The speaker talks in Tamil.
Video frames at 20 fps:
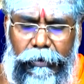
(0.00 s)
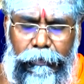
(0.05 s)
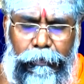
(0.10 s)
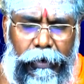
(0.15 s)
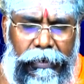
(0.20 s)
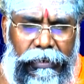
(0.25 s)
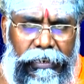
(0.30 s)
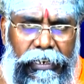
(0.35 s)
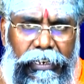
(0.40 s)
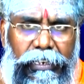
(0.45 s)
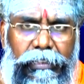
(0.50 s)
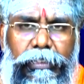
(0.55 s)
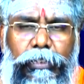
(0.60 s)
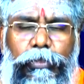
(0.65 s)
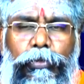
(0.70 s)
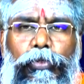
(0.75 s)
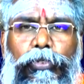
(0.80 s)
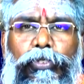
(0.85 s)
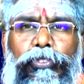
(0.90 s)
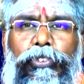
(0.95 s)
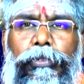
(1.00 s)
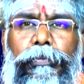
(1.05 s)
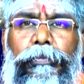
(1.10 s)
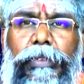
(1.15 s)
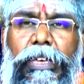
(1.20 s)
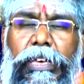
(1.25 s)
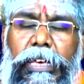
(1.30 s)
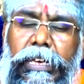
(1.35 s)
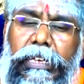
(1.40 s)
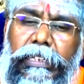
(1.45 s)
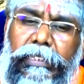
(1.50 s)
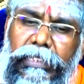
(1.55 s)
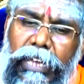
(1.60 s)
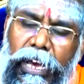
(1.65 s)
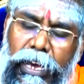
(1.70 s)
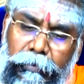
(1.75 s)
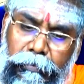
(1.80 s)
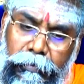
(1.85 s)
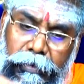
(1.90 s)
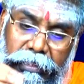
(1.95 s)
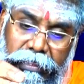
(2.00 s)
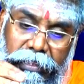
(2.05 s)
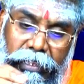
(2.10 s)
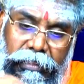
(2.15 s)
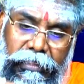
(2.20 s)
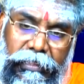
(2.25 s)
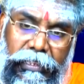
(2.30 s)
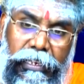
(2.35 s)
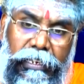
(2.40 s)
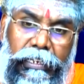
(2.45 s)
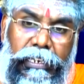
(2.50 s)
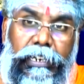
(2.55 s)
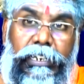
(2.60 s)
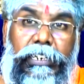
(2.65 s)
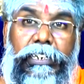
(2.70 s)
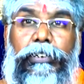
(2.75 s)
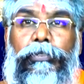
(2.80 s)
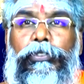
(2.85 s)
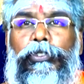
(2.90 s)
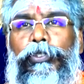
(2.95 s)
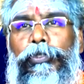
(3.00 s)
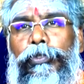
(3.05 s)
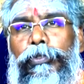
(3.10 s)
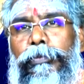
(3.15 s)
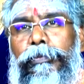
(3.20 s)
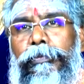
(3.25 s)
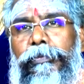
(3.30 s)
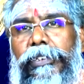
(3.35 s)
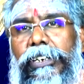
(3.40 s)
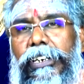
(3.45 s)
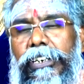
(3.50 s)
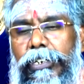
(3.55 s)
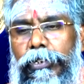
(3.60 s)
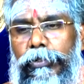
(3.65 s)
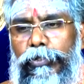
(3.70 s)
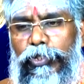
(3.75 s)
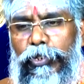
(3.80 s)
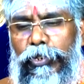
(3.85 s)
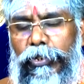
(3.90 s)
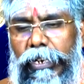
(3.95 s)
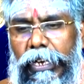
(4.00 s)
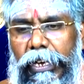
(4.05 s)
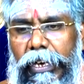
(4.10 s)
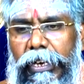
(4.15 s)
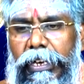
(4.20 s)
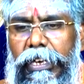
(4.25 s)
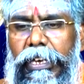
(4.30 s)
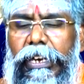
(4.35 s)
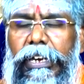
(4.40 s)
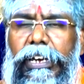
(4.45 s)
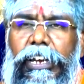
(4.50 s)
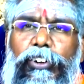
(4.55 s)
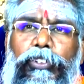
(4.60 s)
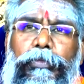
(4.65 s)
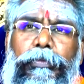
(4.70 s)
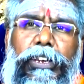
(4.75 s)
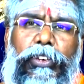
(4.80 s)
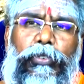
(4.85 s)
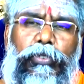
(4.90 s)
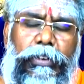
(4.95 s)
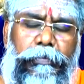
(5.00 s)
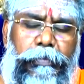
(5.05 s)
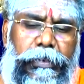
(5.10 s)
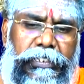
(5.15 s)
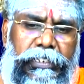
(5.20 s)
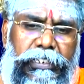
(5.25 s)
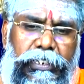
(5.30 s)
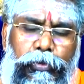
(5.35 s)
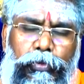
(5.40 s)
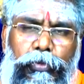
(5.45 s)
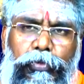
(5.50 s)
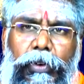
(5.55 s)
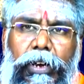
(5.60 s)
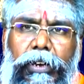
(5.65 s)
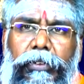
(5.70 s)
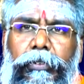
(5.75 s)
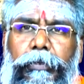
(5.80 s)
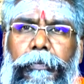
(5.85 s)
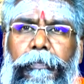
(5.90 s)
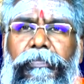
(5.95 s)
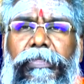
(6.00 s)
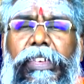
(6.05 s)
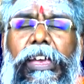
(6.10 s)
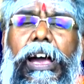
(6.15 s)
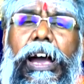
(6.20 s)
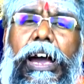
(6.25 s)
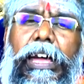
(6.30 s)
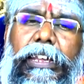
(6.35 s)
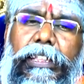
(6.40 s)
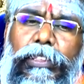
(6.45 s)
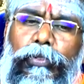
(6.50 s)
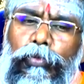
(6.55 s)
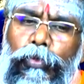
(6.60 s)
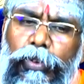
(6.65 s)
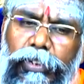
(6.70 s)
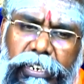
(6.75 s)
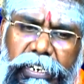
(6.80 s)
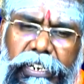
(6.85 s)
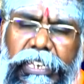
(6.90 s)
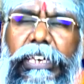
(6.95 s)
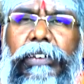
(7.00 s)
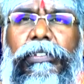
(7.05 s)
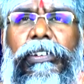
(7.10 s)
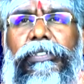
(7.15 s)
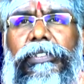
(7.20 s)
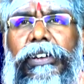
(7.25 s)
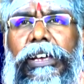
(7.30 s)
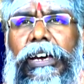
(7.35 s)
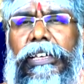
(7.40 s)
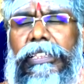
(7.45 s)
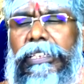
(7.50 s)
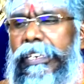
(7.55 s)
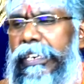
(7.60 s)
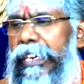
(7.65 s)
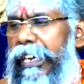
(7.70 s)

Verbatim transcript: ஏற்பட்ட இந்த தோஷம் தாம்பத்தியத்தையே கெடுக்க வச்சுவிடும் கெடுக்க வச்சிடோன்னா கணவன் மனைக்குள்ளே பிரச்சனையை உருவாக்கும் அல்லது ஒன்றிணையவே விடாது